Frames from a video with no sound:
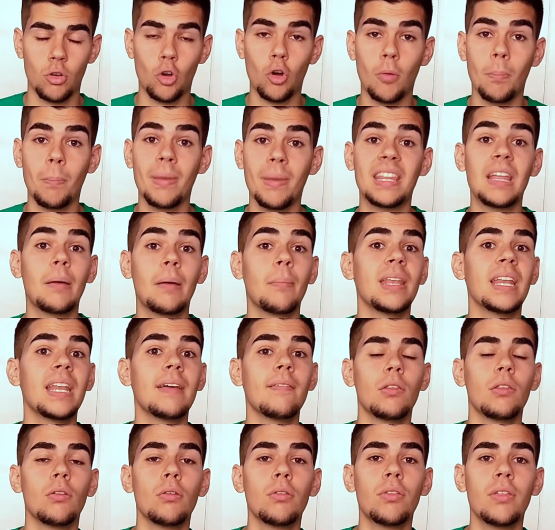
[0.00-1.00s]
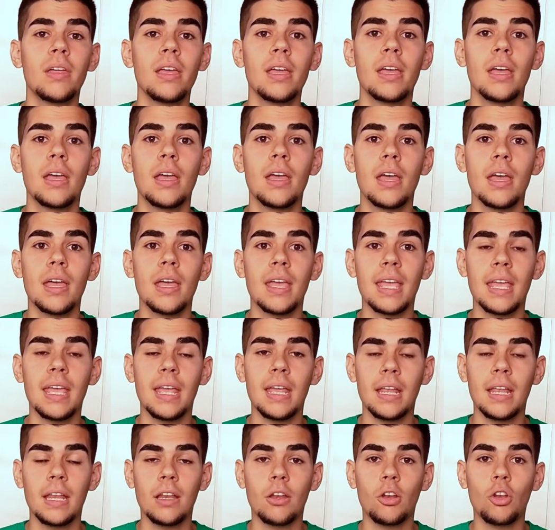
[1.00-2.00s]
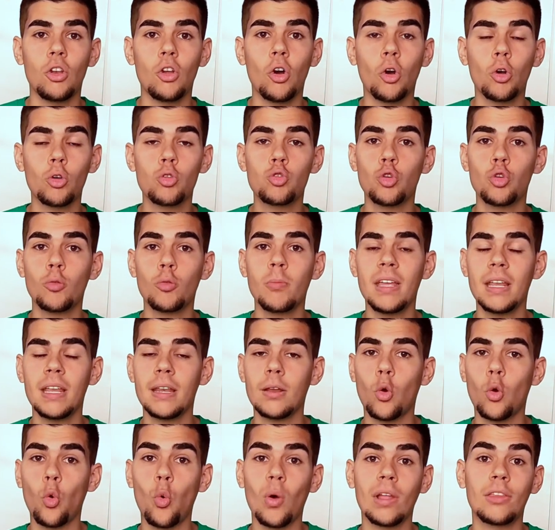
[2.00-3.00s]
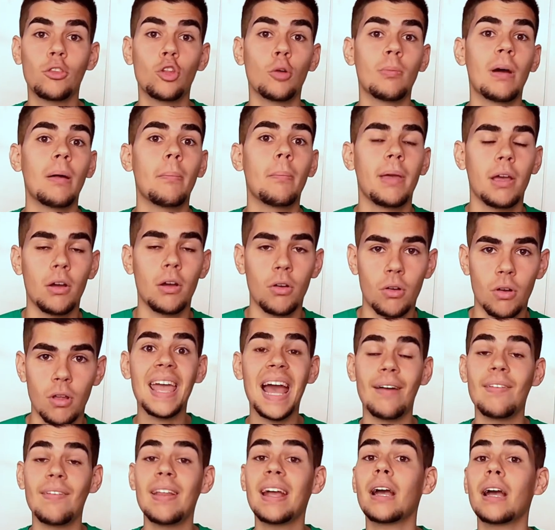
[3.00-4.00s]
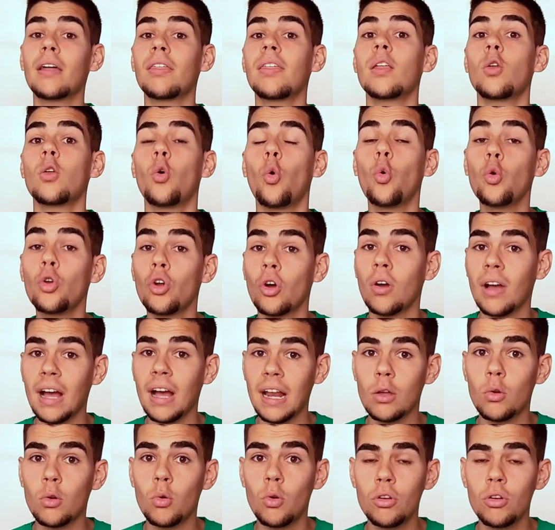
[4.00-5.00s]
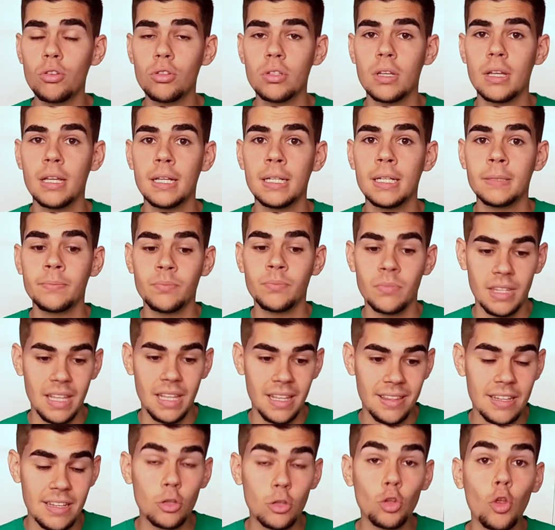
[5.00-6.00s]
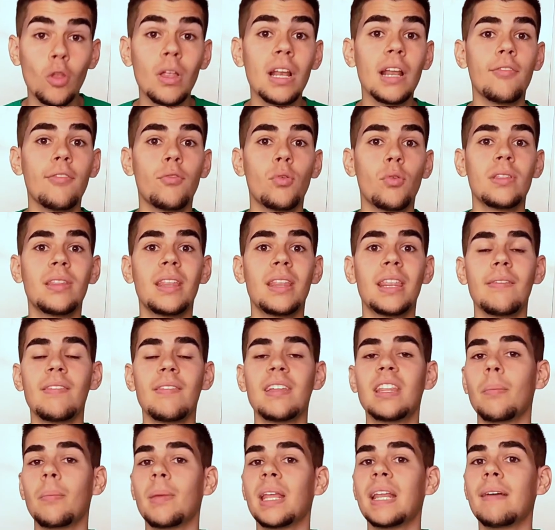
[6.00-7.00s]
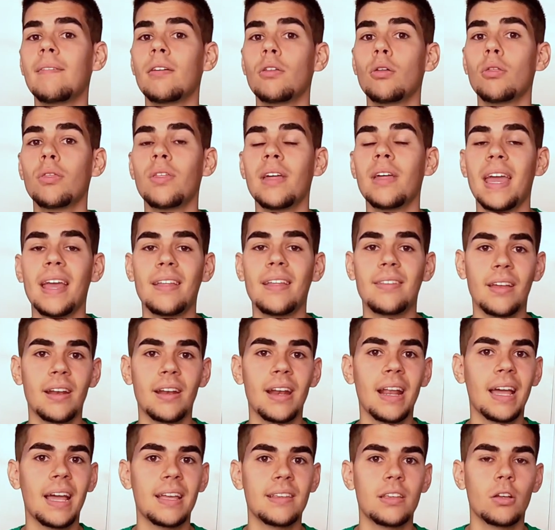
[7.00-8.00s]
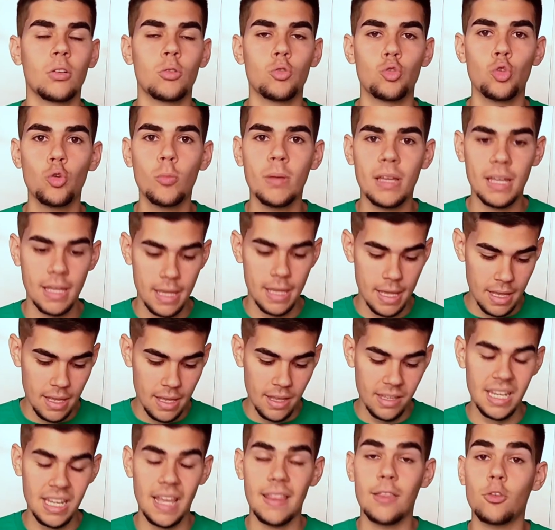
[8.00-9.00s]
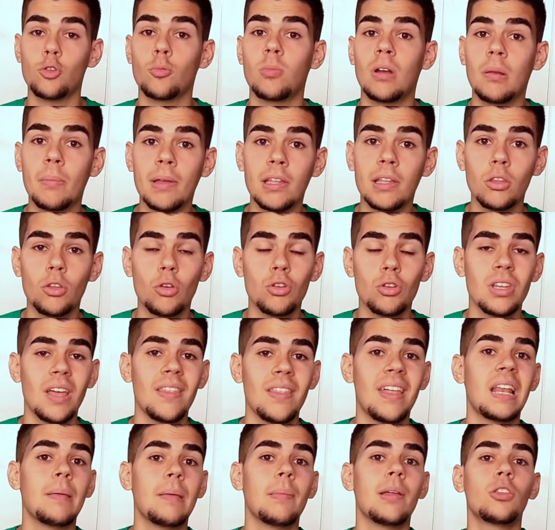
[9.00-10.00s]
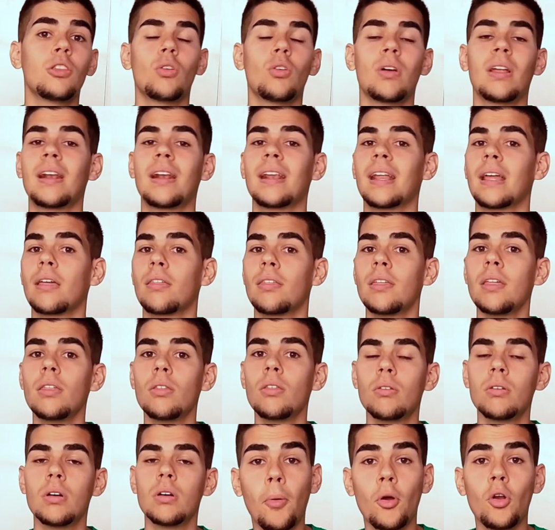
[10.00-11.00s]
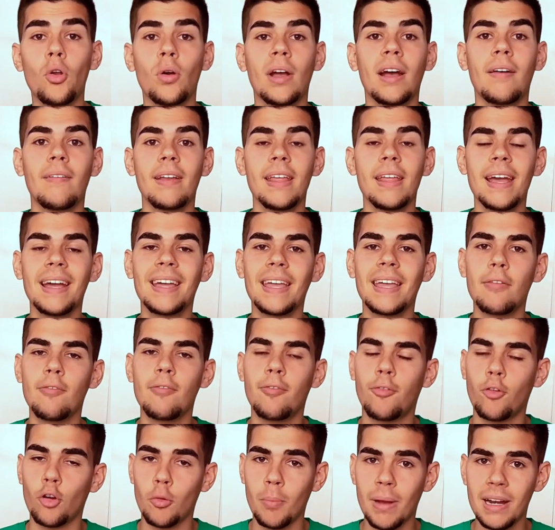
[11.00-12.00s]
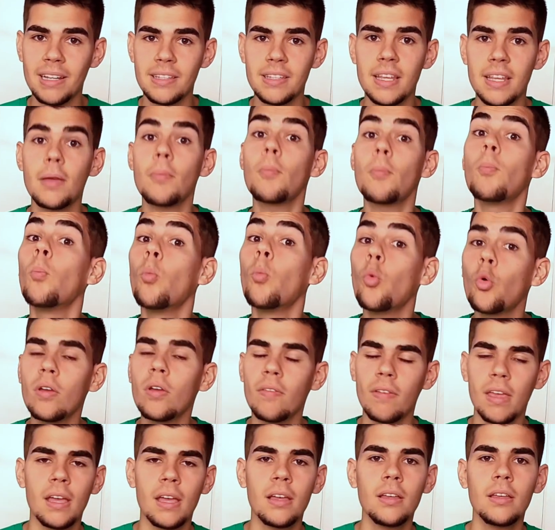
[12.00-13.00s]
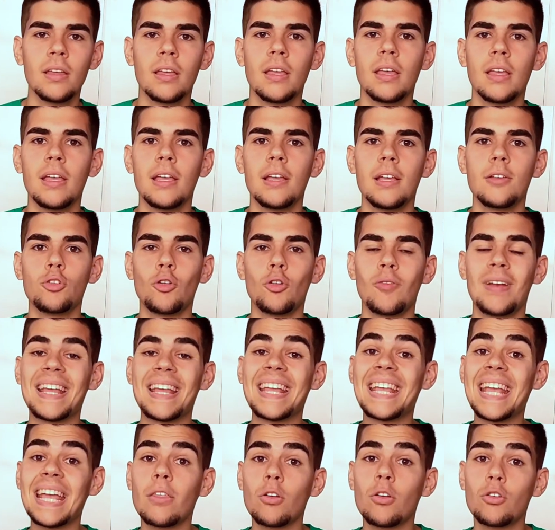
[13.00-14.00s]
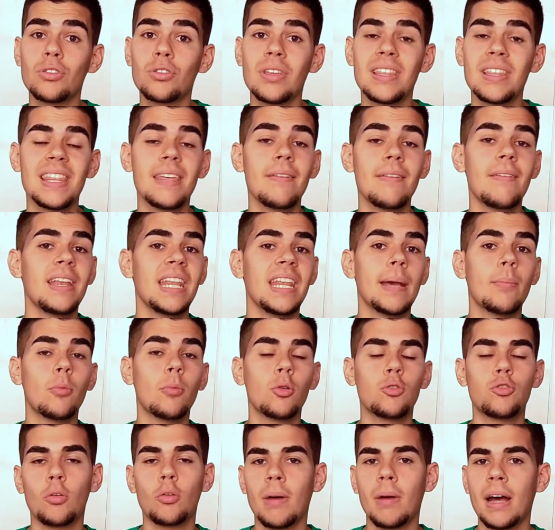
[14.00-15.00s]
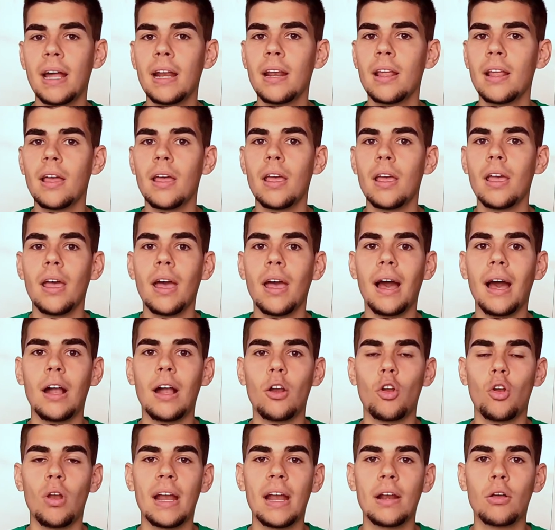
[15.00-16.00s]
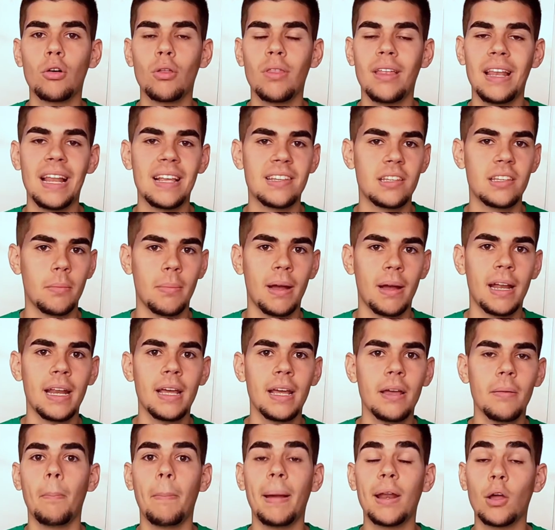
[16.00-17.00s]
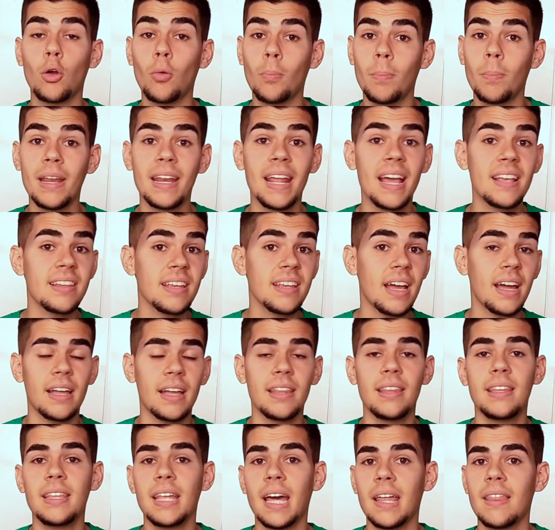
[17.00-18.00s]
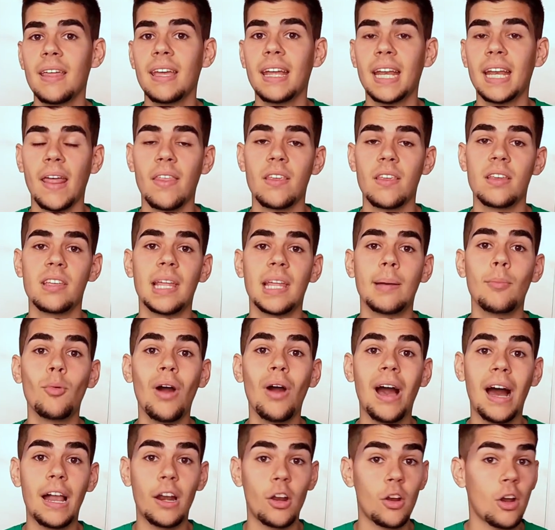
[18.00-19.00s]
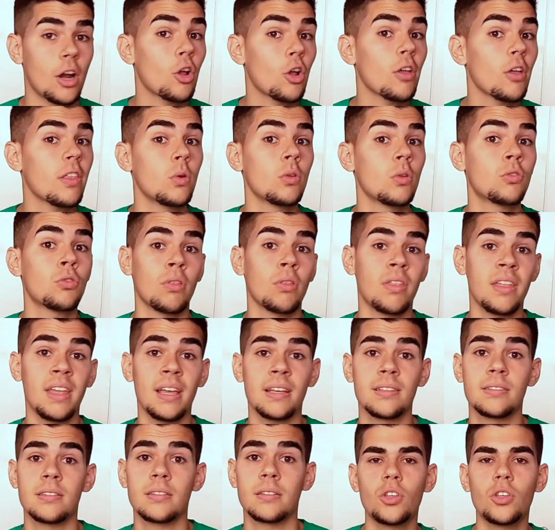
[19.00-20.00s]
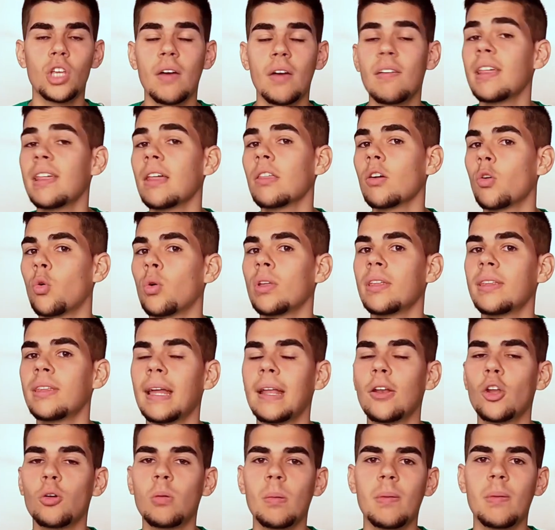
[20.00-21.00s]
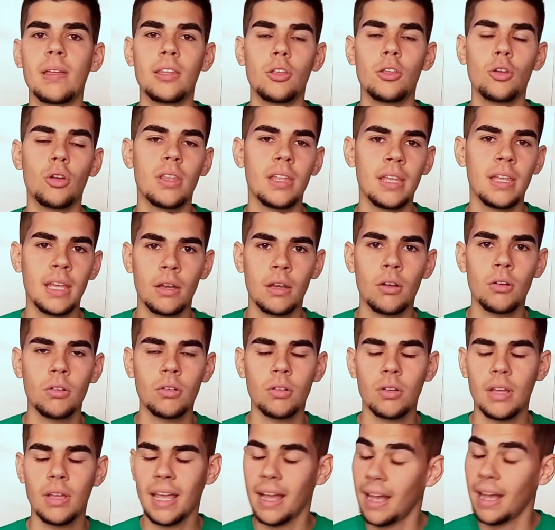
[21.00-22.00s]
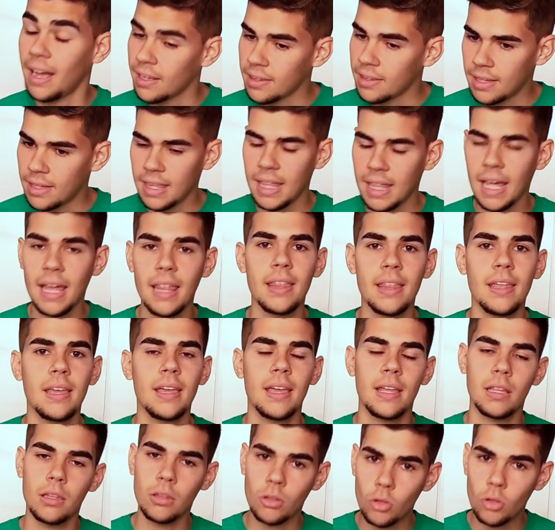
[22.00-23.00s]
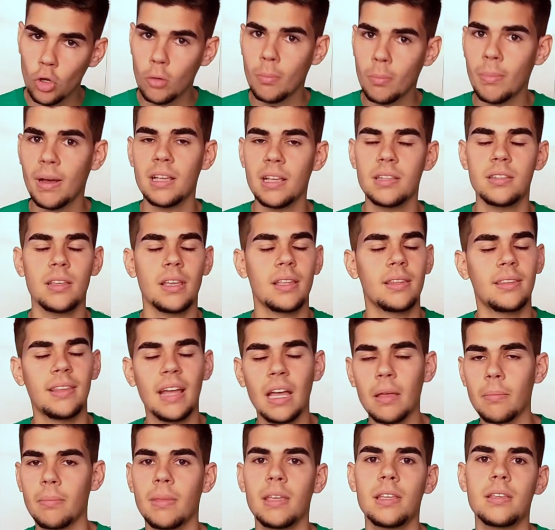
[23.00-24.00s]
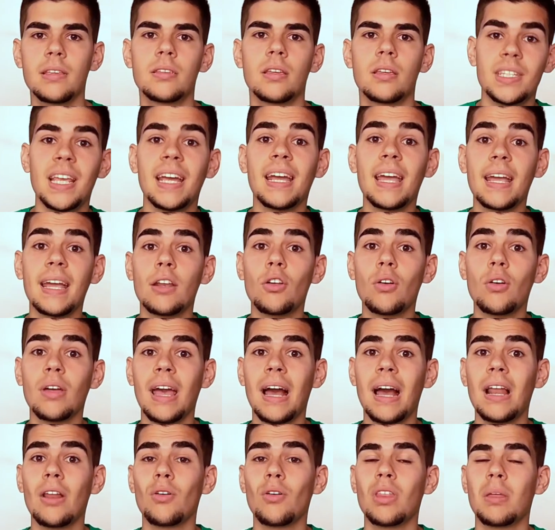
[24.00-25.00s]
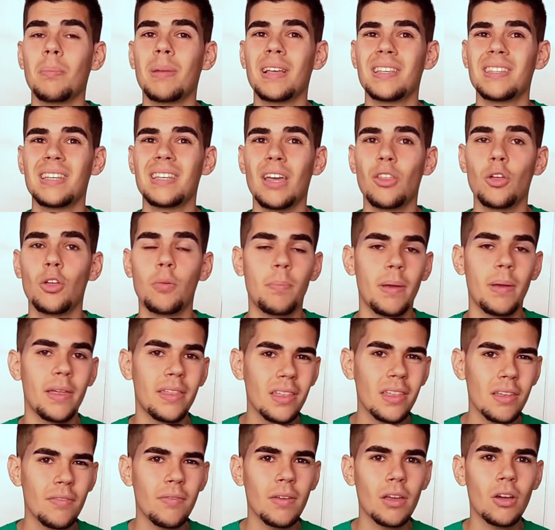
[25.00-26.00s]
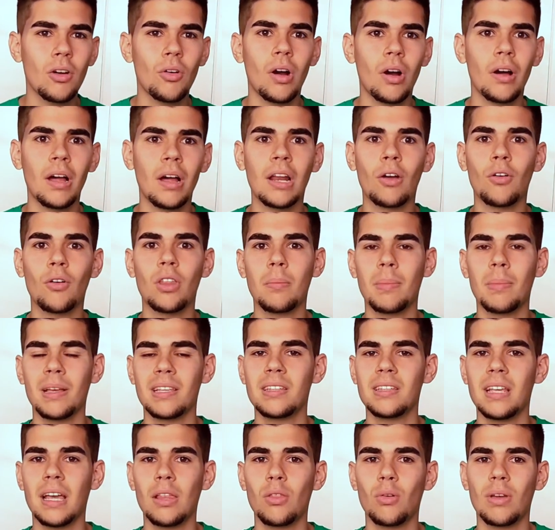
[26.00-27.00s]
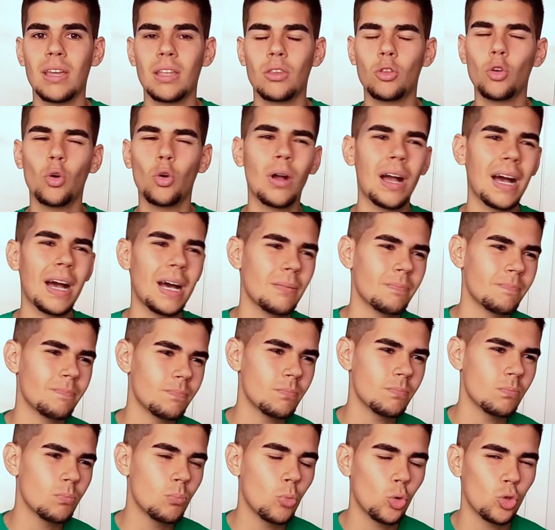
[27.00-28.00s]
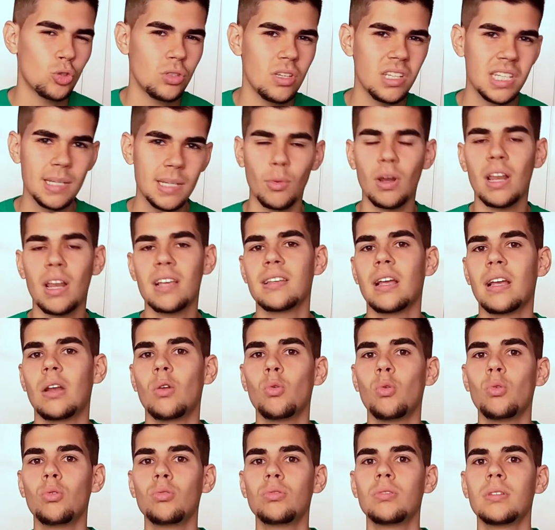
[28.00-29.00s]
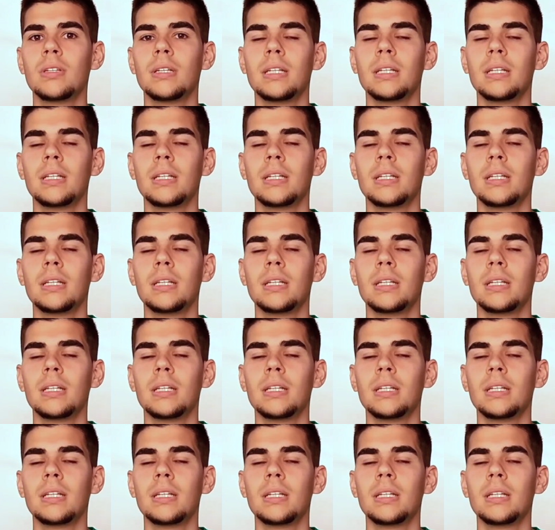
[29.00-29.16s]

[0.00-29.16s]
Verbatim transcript: con vitamina B12 y no consumir cuanto más mejor. Habría que hacer unos cálculos de entre todas las fuentes de vitamina B12 externas que se consumen, sea de suplementos, sea de alimentos enriquecidos, por lo que habría que informarse muy bien sobre qué dosis deberíamos tomar a lo largo de la semana para cumplir esas cantidades que necesitamos a lo largo de nuestros días. Si habéis dado cuenta, no me he metido de lleno en cantidades, en tomas, en timings, ya que creo que es algo demasiado específico, algo demasiado que toca muchísimo la salud